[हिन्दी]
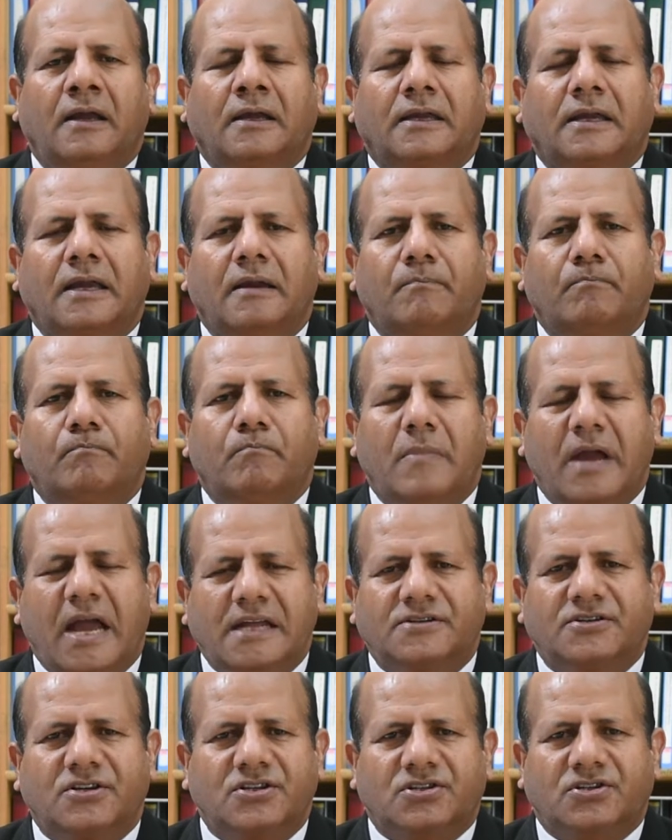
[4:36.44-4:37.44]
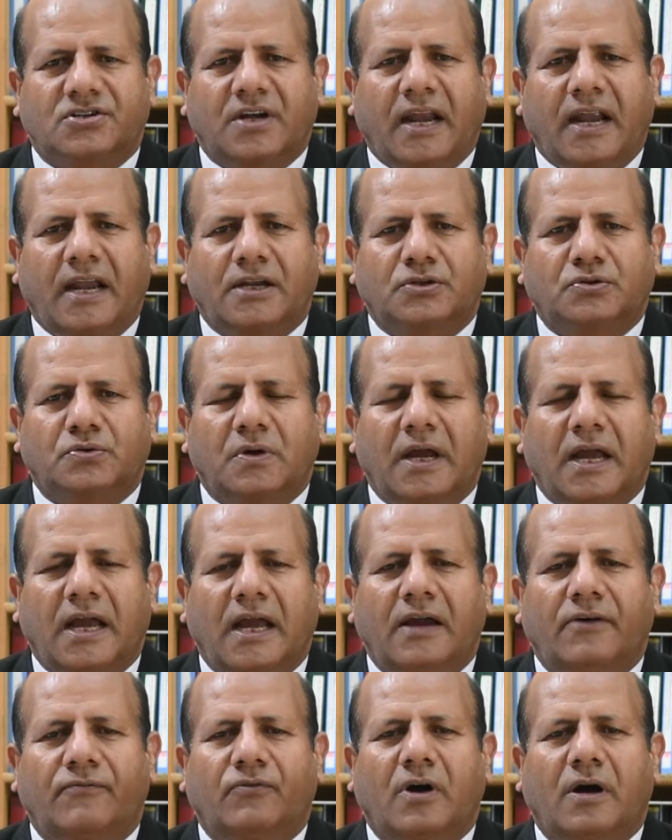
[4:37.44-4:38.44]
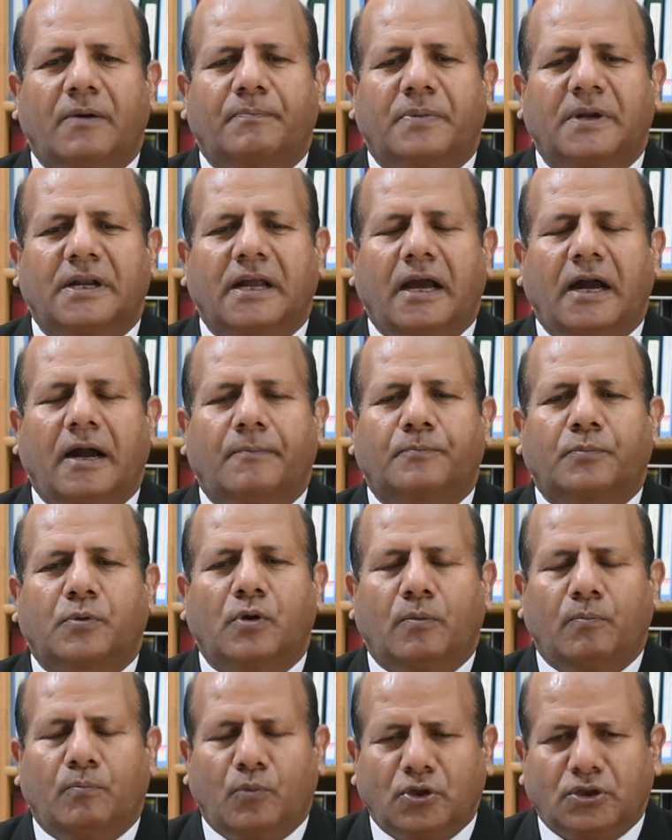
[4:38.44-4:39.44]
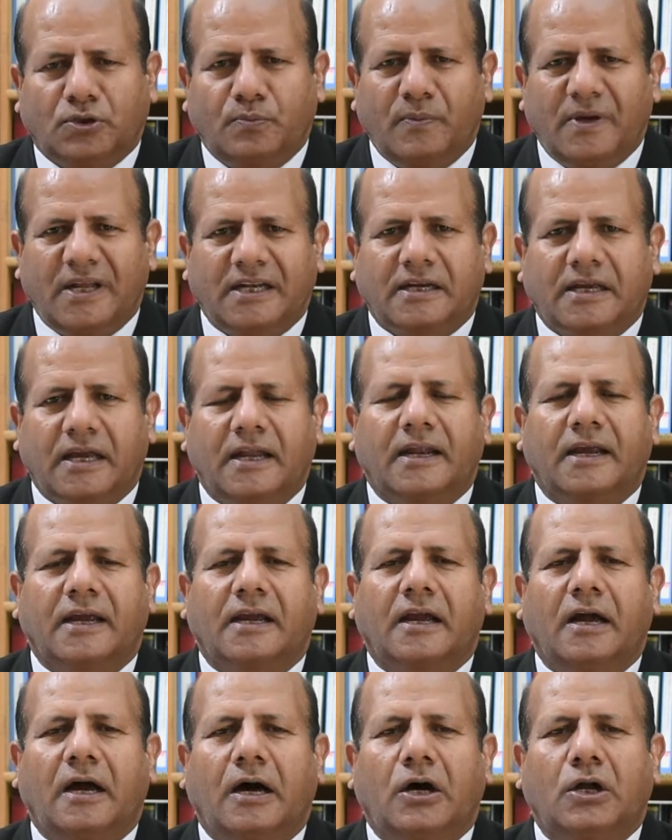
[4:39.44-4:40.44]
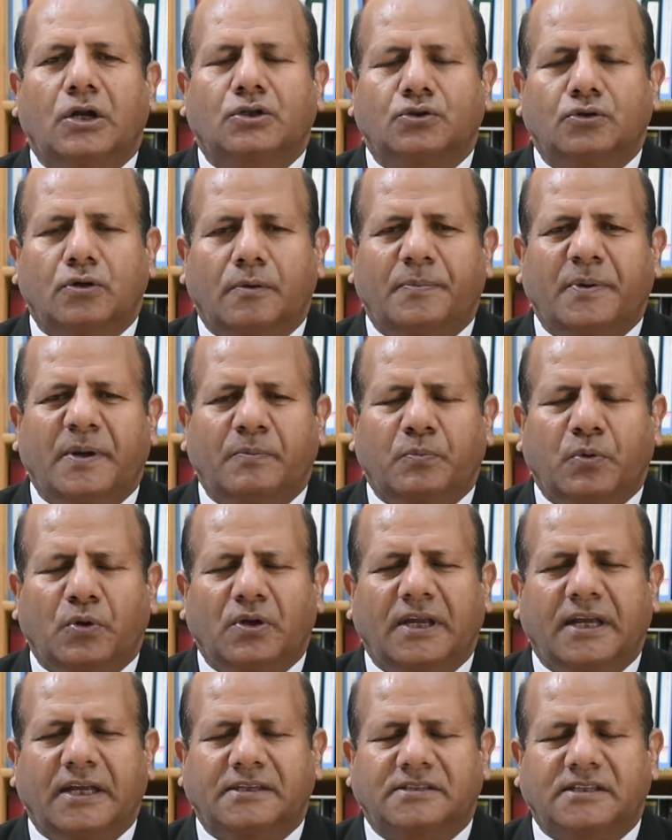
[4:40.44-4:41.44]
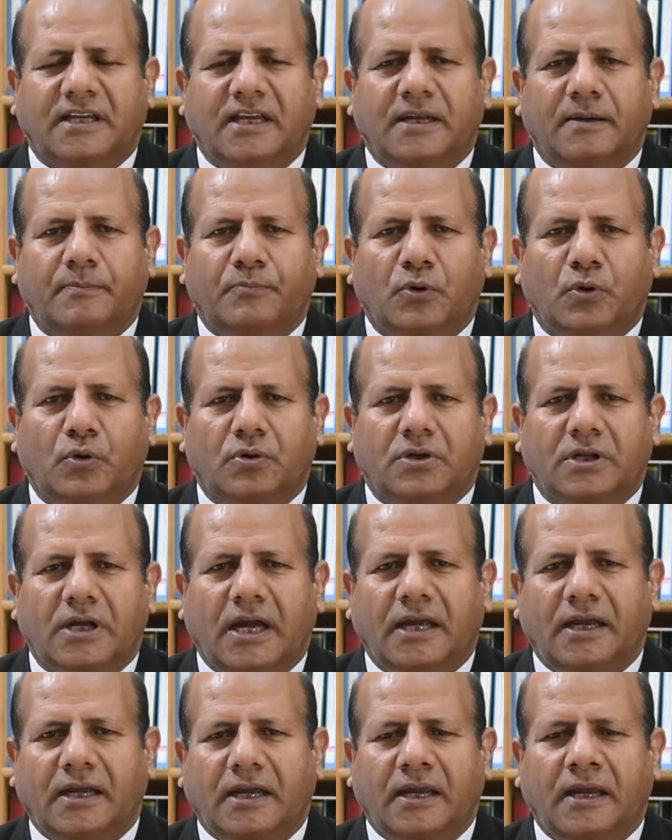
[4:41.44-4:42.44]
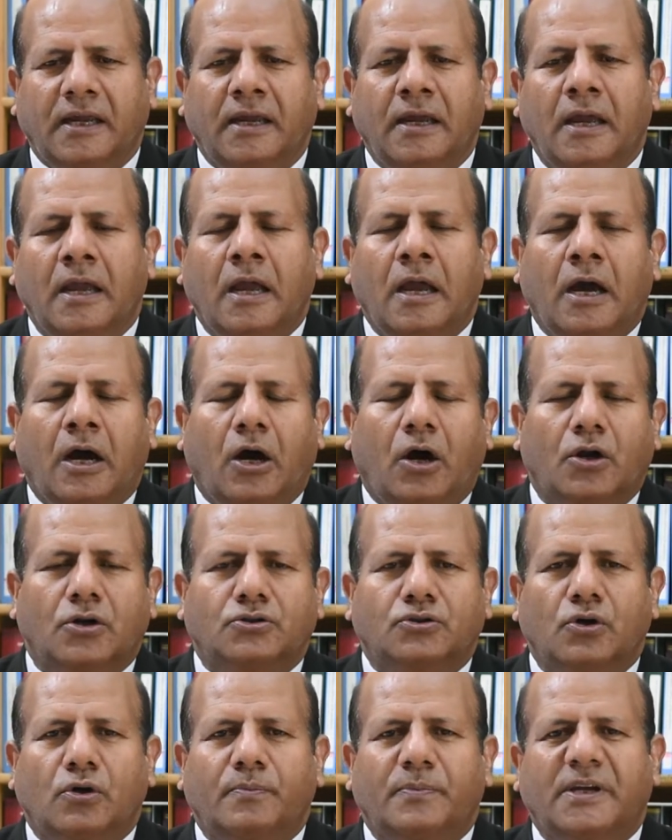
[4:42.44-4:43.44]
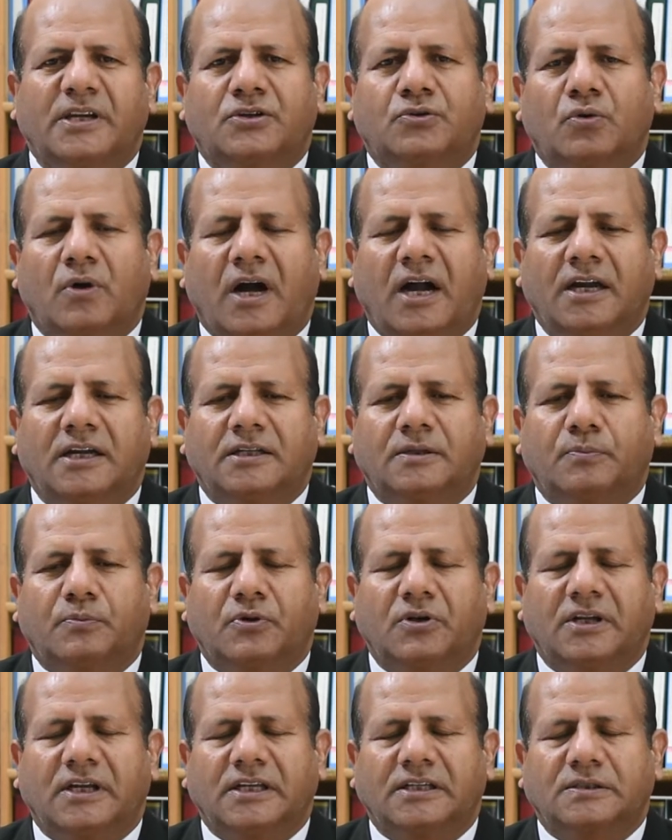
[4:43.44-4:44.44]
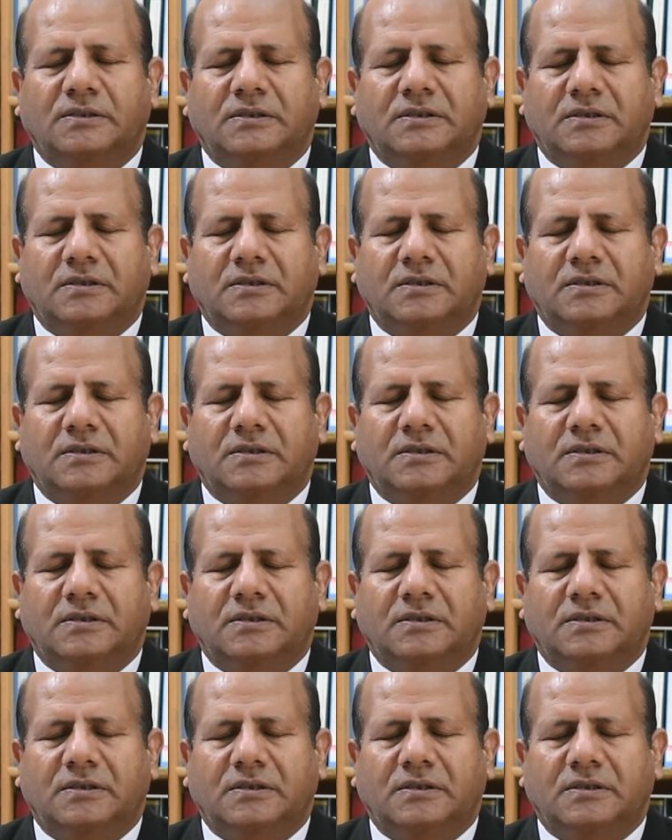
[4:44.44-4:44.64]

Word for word: कि मैजिस्ट्रेट जो है वो अपने आप को मुतमिन करेगा और जो भी पुलिस की रिपोर्ट आएगी और जो भी शाहिद पुलिस